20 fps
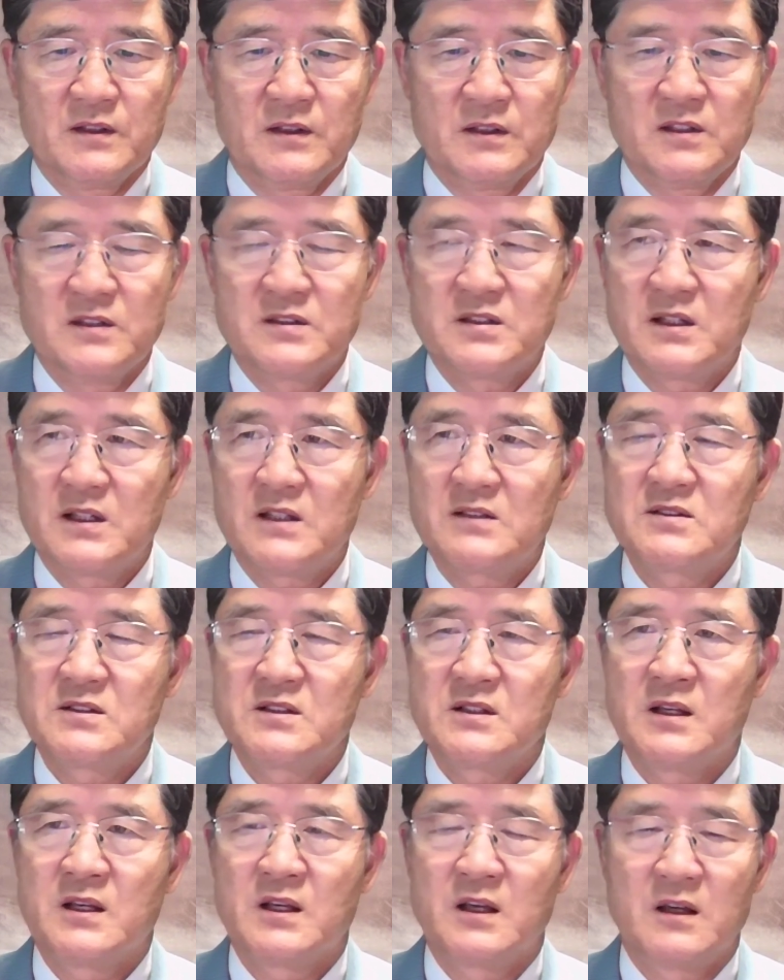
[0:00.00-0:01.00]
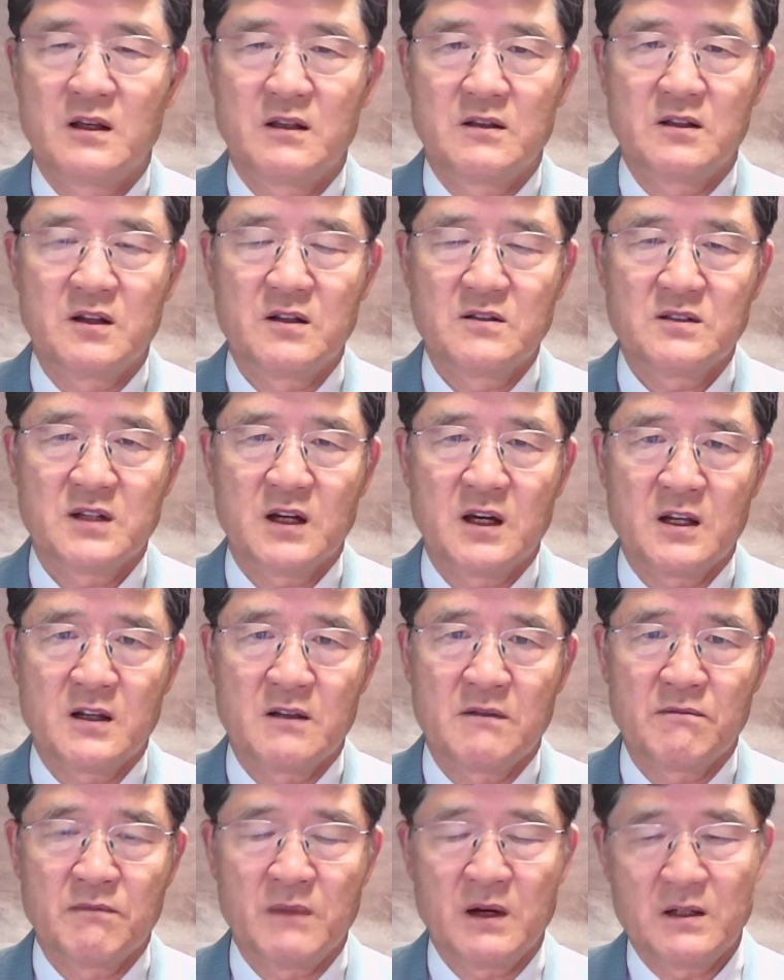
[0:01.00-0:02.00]
이사야서에
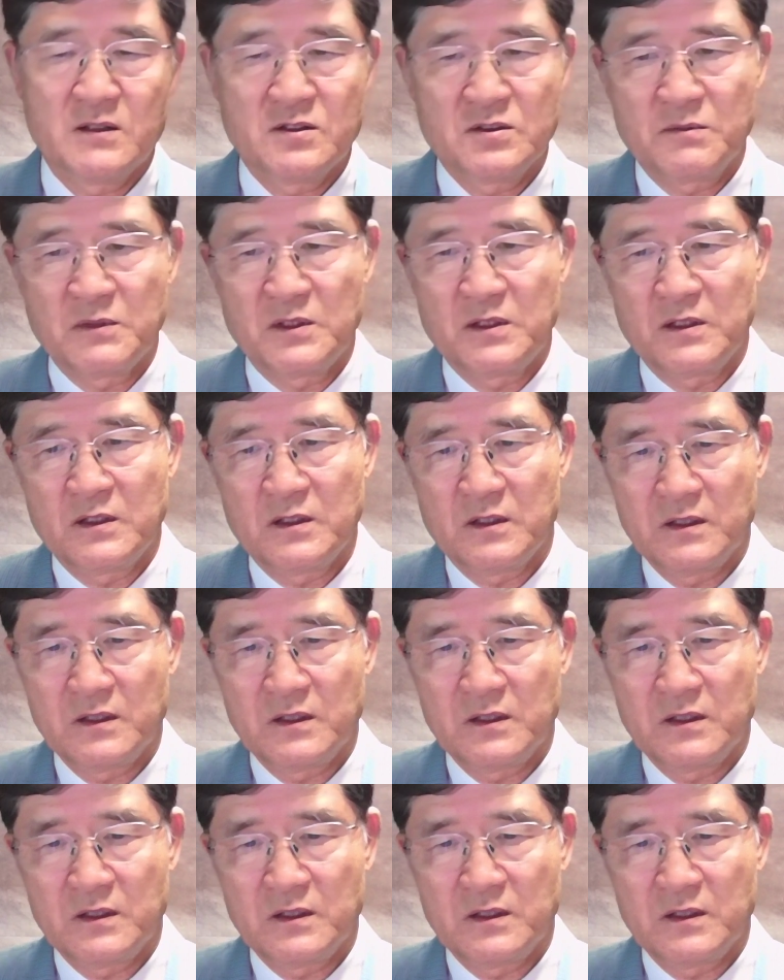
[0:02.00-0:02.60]
등장하는 말씀이